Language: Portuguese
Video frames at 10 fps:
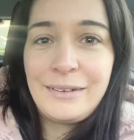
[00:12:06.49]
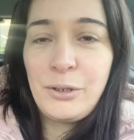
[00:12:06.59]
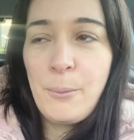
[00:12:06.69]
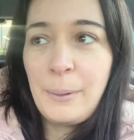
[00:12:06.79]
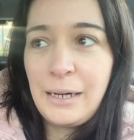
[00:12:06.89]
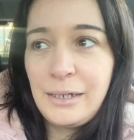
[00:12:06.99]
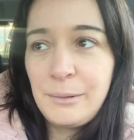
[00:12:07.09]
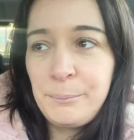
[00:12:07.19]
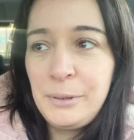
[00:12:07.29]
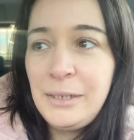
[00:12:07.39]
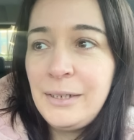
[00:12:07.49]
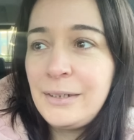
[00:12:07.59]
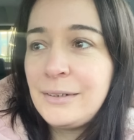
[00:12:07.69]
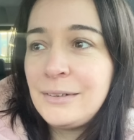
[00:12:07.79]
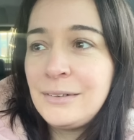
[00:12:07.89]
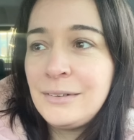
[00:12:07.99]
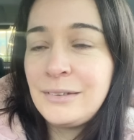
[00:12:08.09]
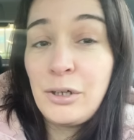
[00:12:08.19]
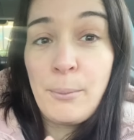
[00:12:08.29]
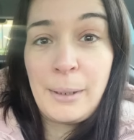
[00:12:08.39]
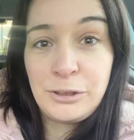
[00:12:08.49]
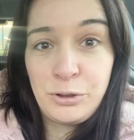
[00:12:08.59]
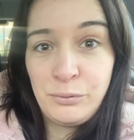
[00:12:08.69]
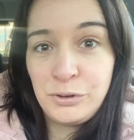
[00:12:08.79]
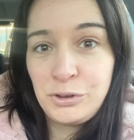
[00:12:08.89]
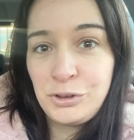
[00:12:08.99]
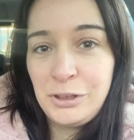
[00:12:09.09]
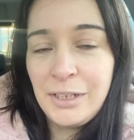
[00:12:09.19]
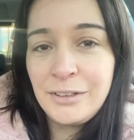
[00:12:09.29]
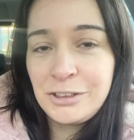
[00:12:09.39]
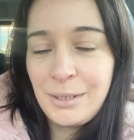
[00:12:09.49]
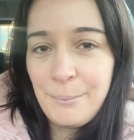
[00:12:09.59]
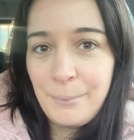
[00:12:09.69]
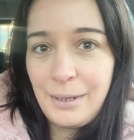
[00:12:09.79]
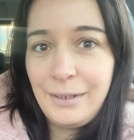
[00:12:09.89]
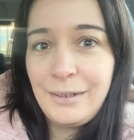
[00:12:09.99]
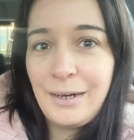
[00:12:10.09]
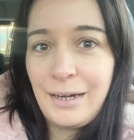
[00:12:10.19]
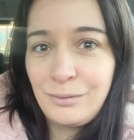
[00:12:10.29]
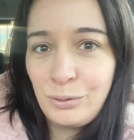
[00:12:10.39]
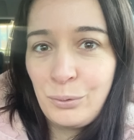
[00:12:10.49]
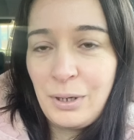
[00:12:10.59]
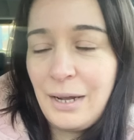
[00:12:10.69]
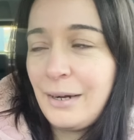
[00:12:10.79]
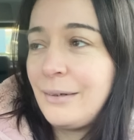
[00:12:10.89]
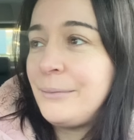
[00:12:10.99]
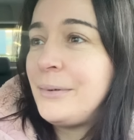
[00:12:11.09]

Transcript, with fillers: Tenho que comprar airpick, tenho que comprar escovas dos dentes também, que quero trocar.